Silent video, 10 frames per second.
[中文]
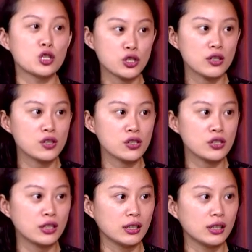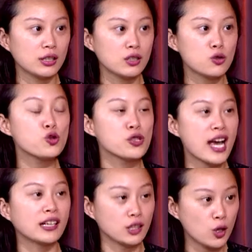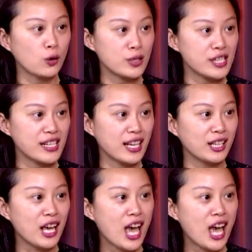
正式的剧场的空间，